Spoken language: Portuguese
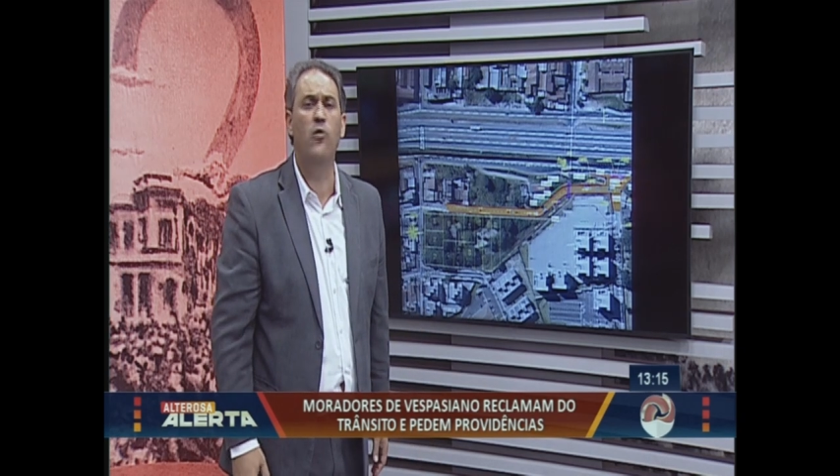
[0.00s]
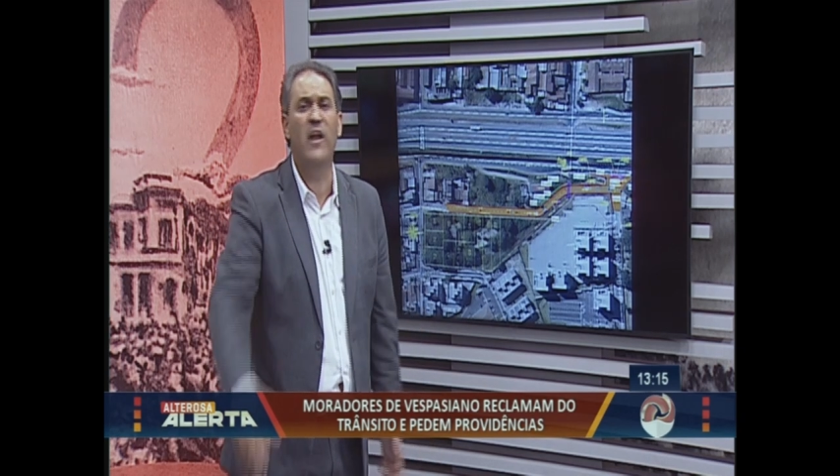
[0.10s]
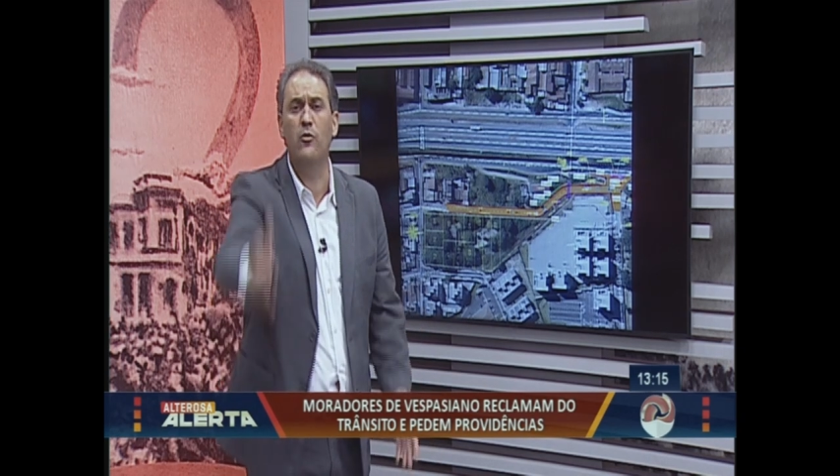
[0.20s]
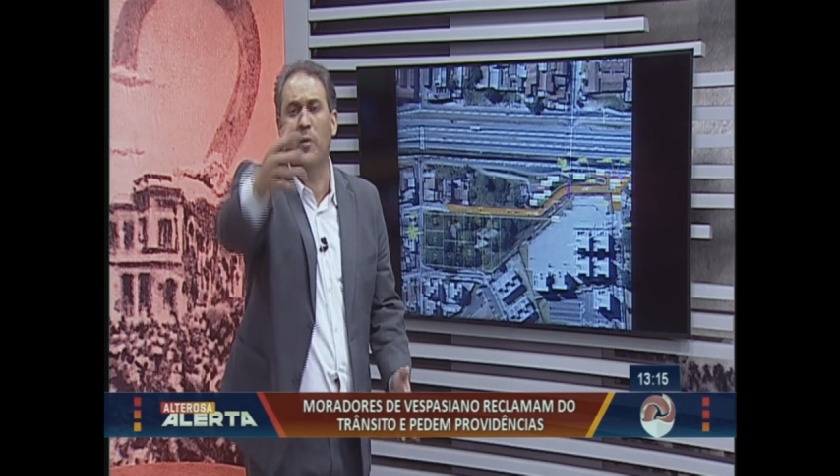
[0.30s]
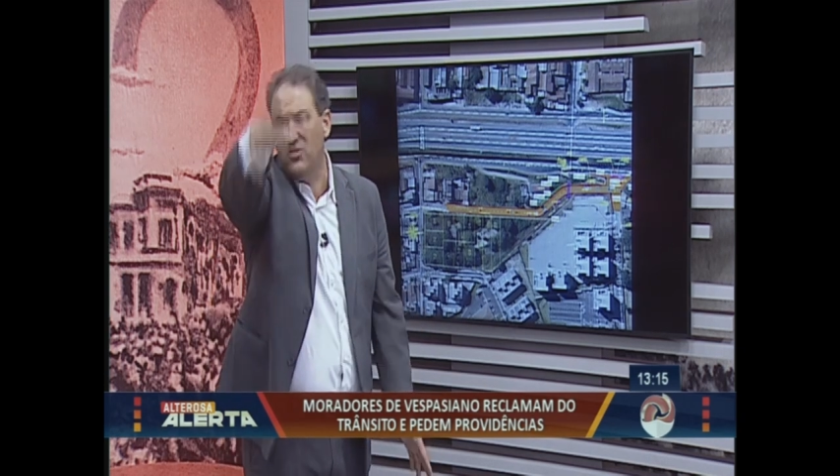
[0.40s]
O
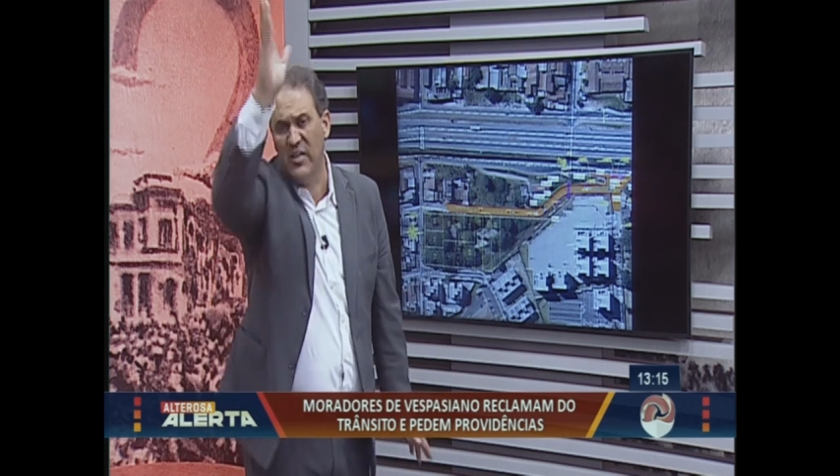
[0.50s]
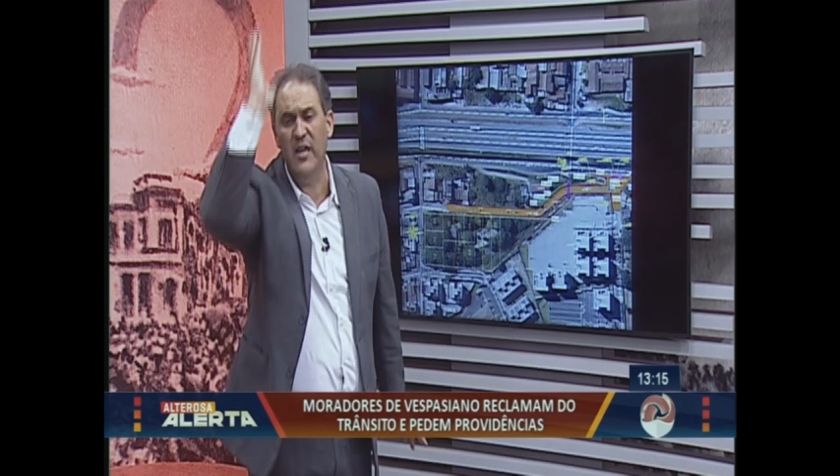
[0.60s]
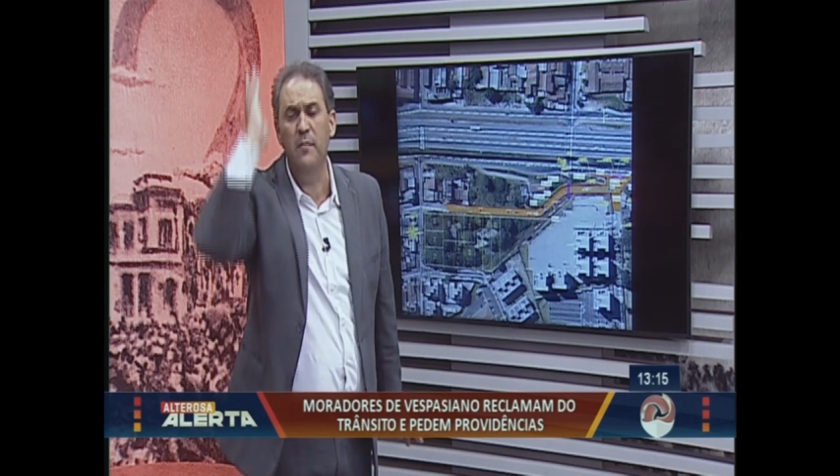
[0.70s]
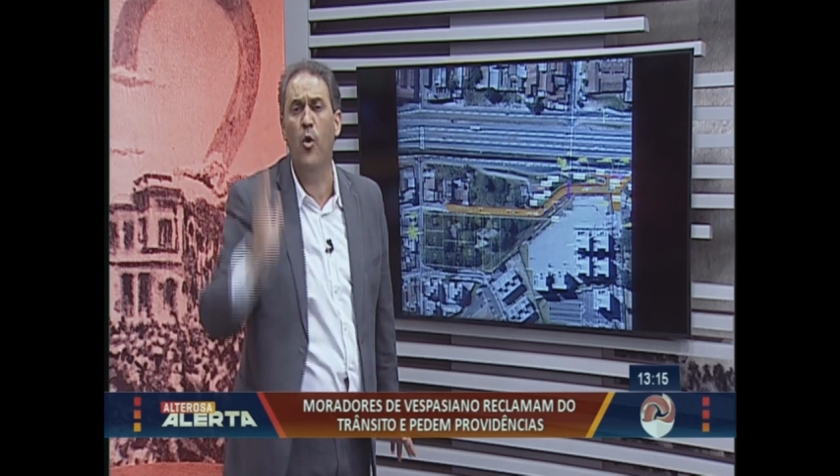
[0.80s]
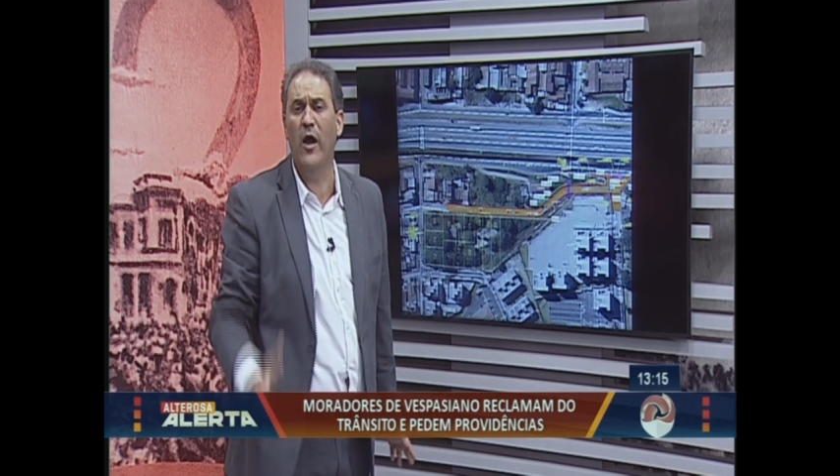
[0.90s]
governador, manda esse
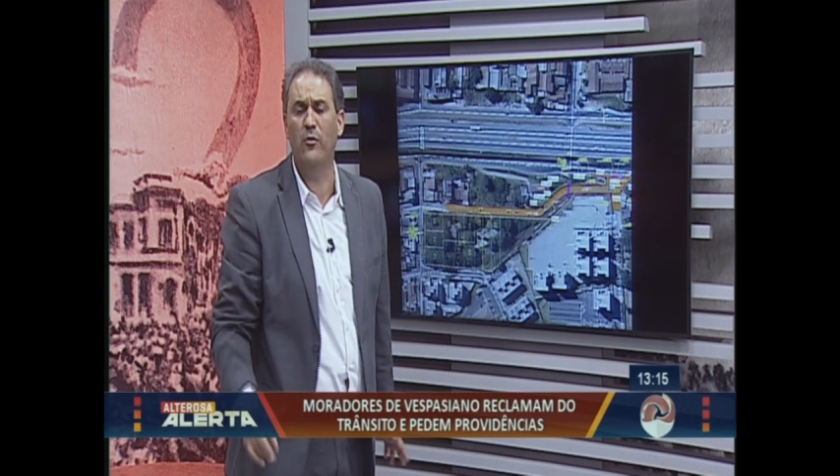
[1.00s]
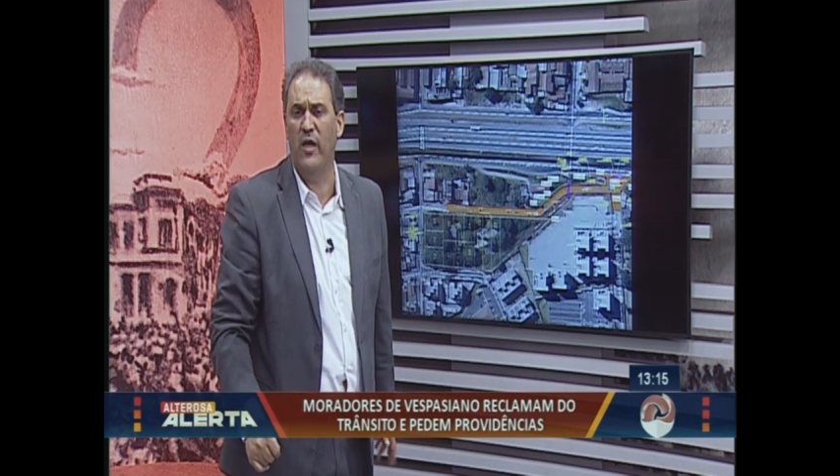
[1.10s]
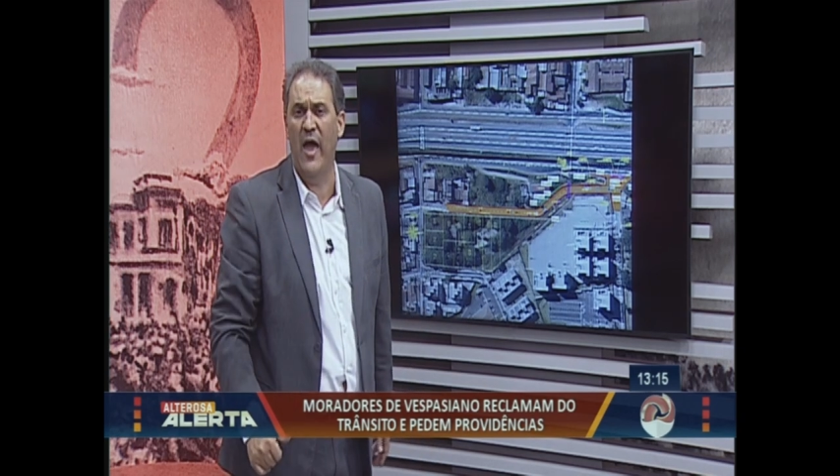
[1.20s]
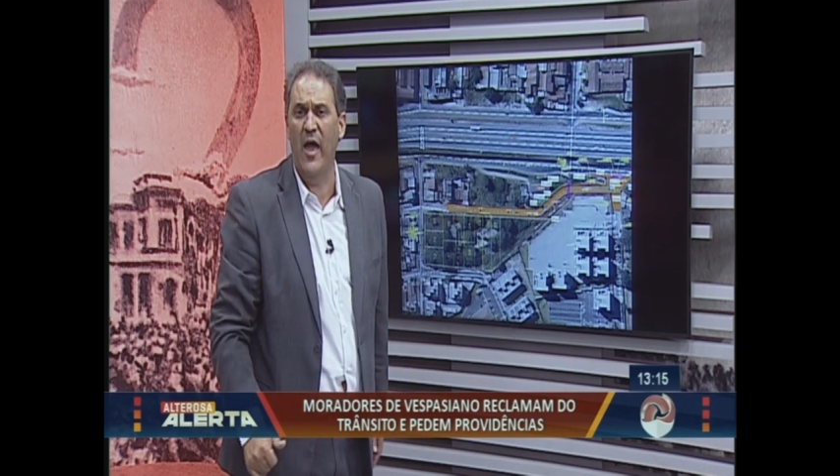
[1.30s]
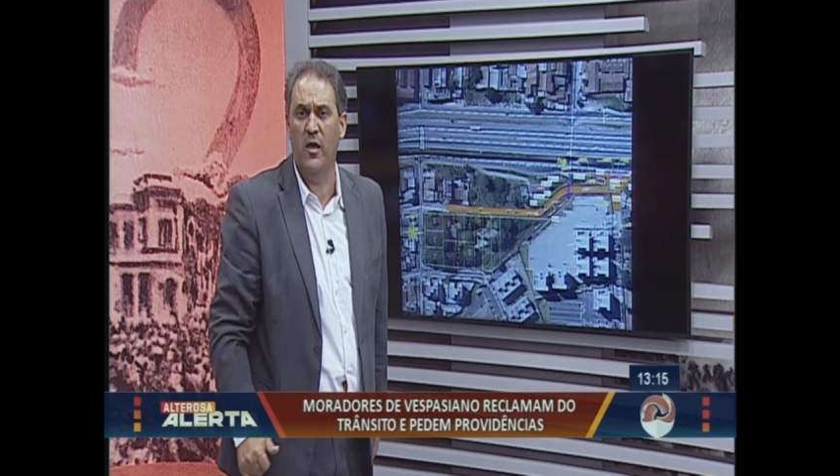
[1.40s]
cara embora, o
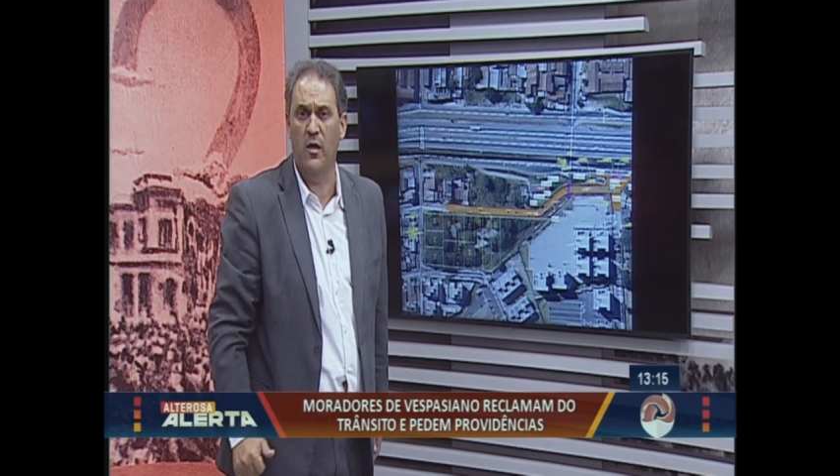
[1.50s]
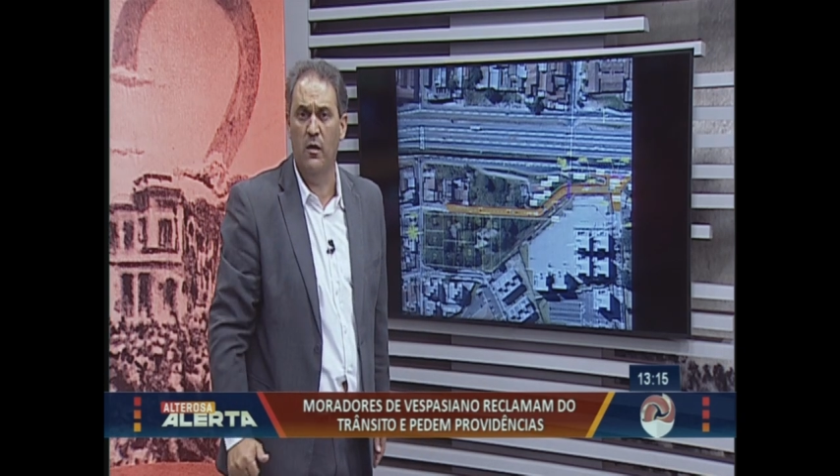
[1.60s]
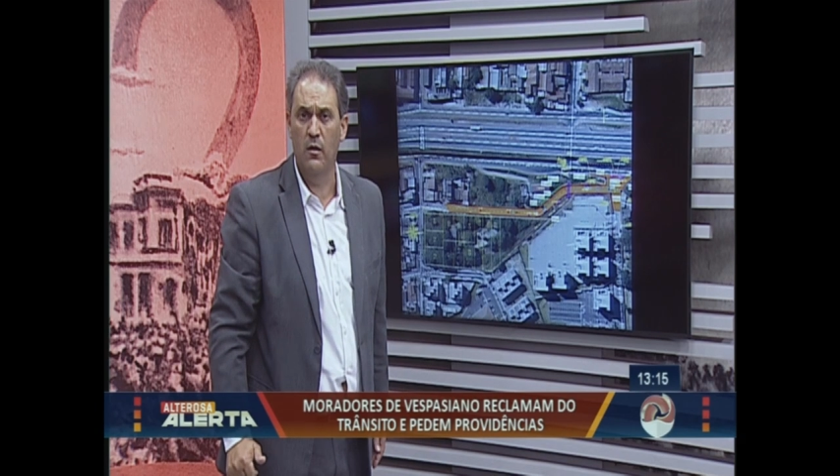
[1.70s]
DR.